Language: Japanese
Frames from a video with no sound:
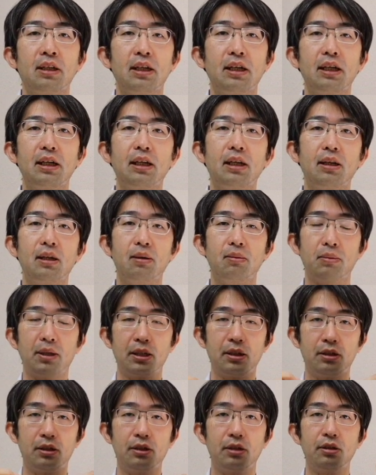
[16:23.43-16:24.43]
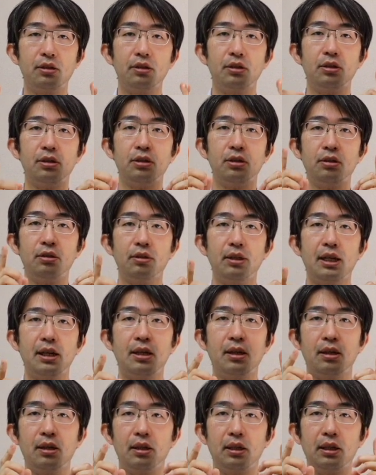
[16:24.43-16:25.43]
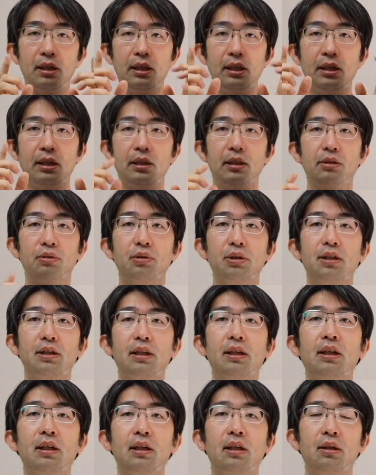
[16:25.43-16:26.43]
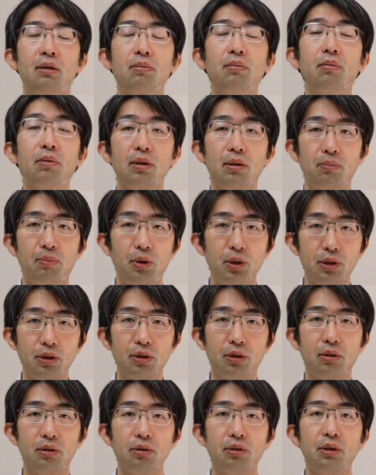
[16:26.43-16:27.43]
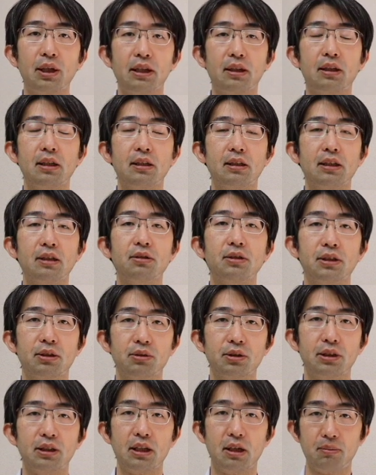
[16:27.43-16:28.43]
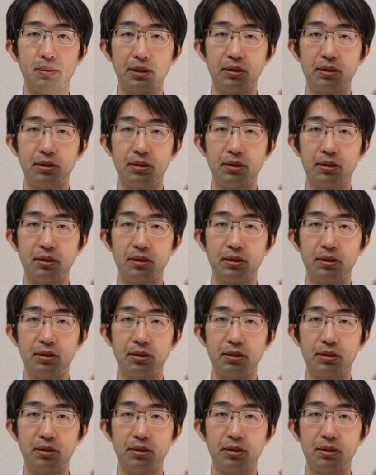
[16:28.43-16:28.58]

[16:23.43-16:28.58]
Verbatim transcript: えー、まっすぐ上、えー、とですねポイントどうやってチェックしてほしいか。